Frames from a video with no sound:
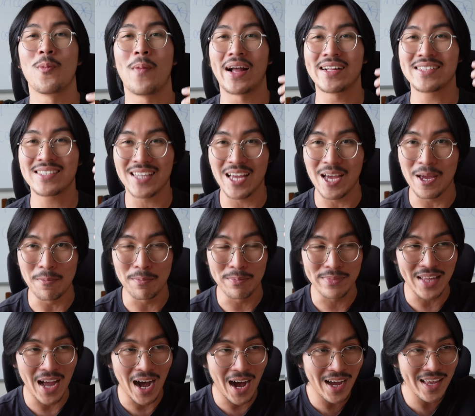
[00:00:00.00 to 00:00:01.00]
bạn tìm
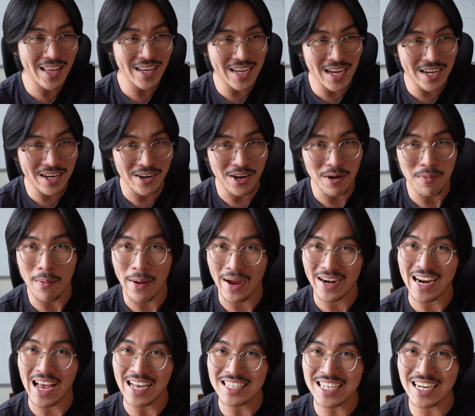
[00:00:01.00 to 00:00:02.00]
tới với cái người mà bạn
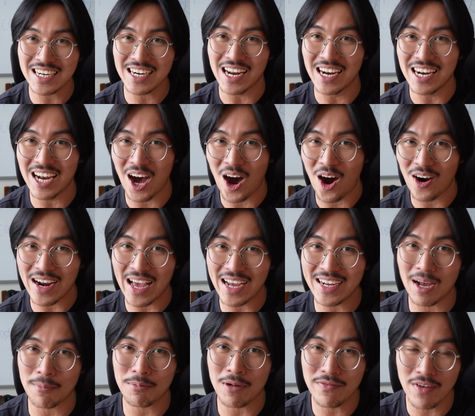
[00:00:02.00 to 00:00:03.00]
đã xác định là họ đang
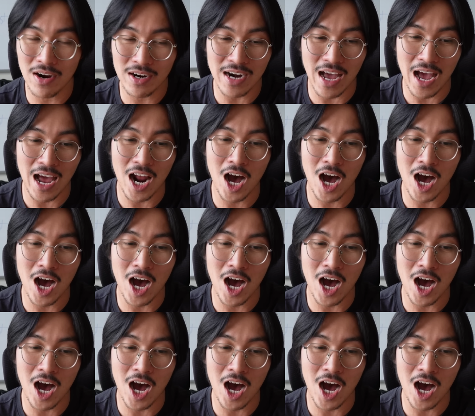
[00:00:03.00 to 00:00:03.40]
gặp cái vấn đề